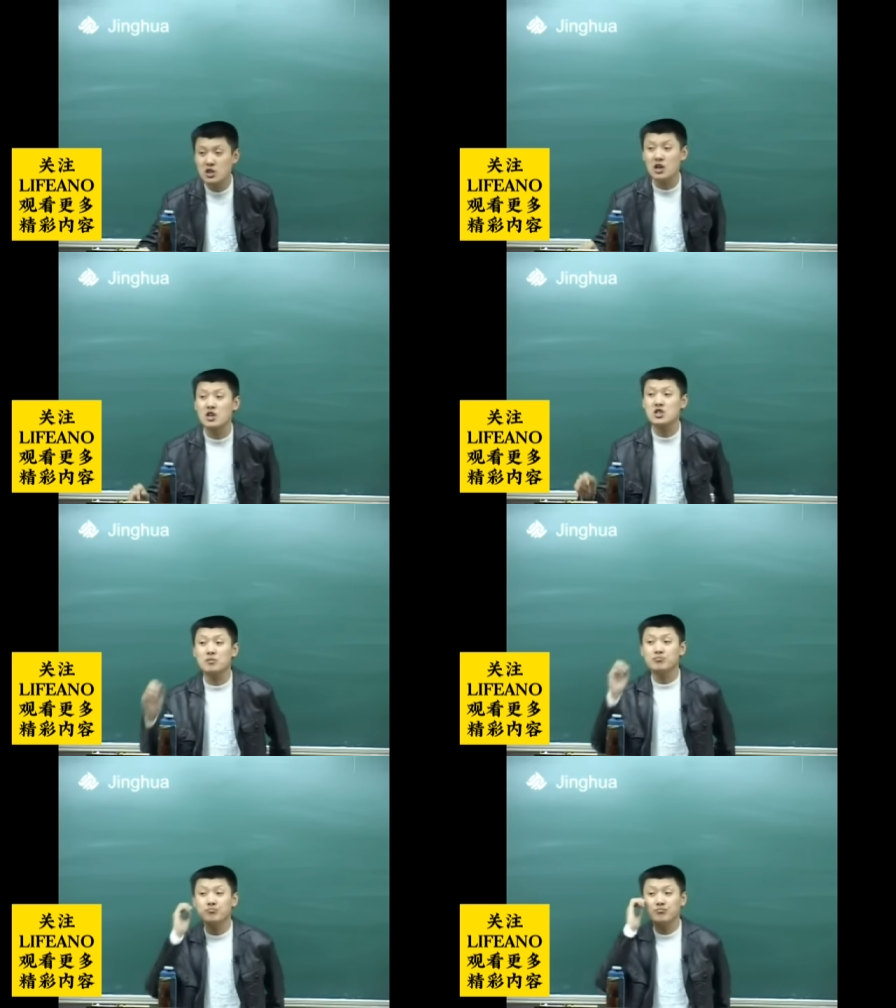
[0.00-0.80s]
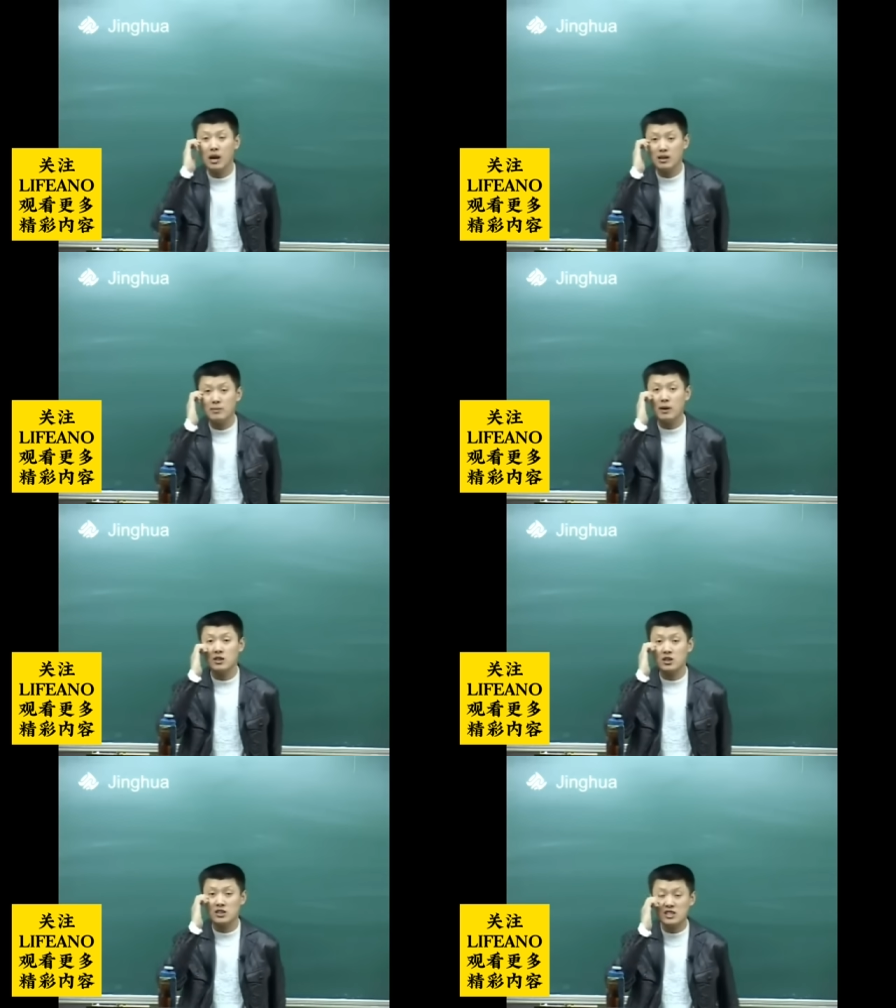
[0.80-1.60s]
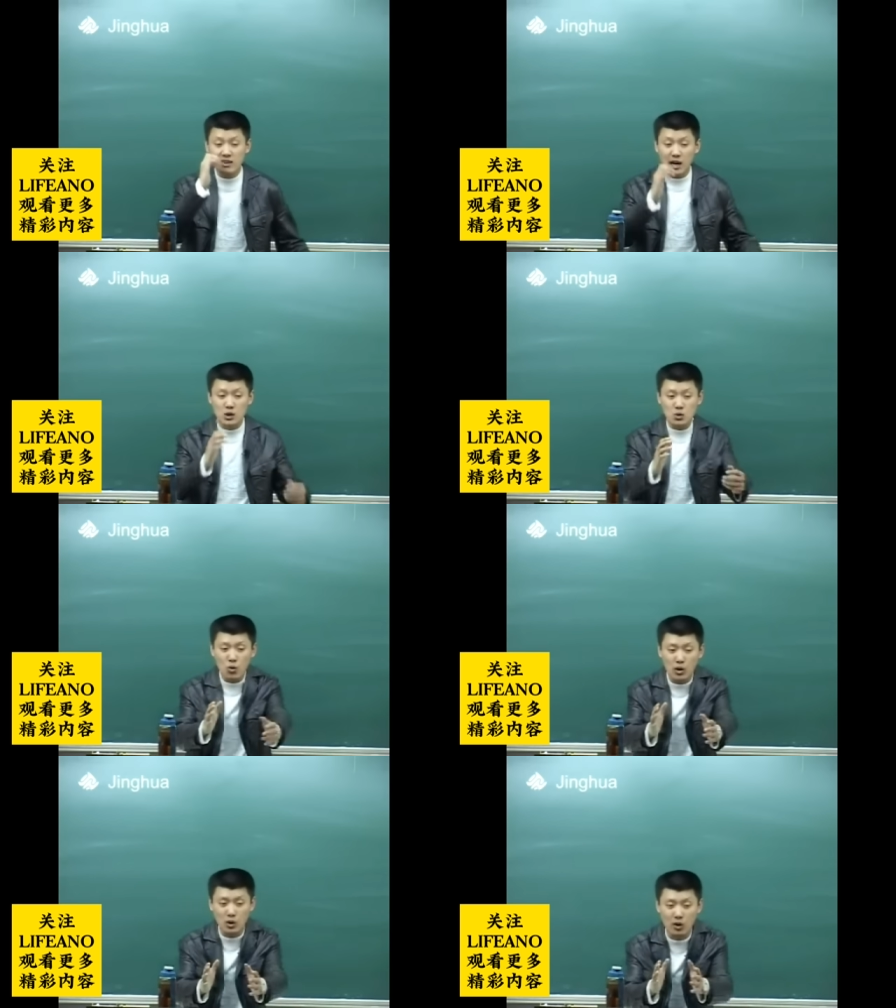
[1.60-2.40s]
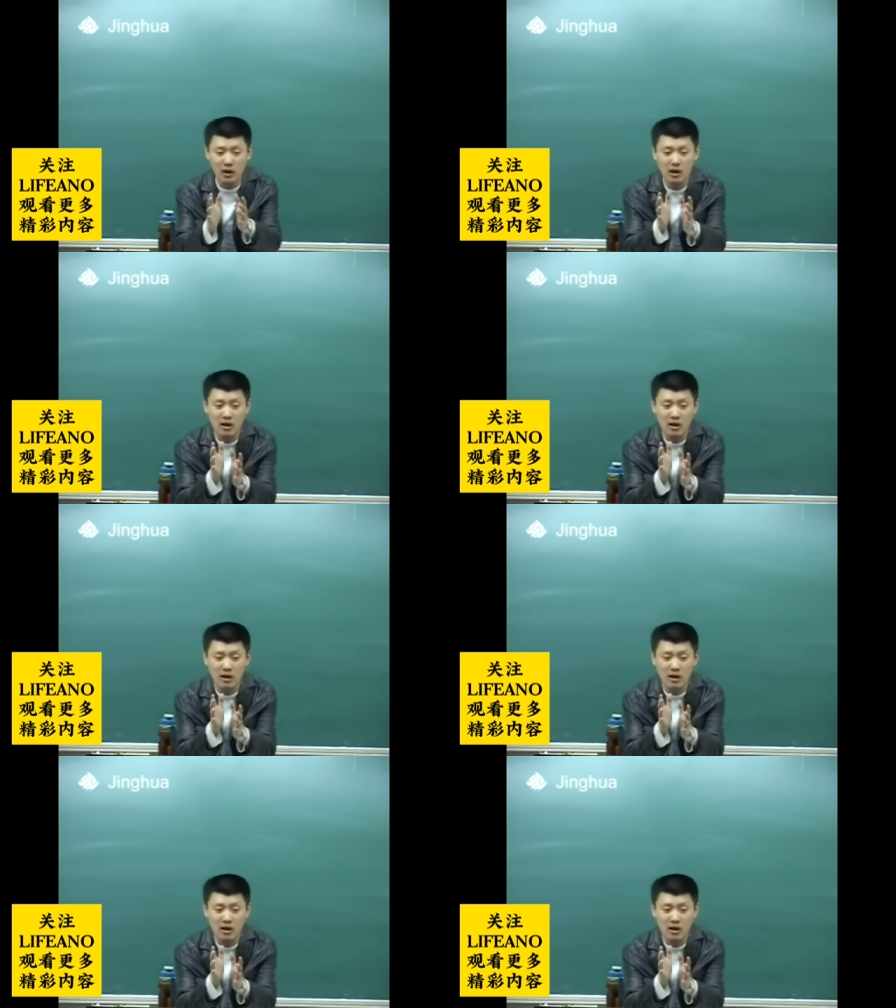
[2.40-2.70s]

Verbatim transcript: 城市啊？就变成城市。现在中国就是，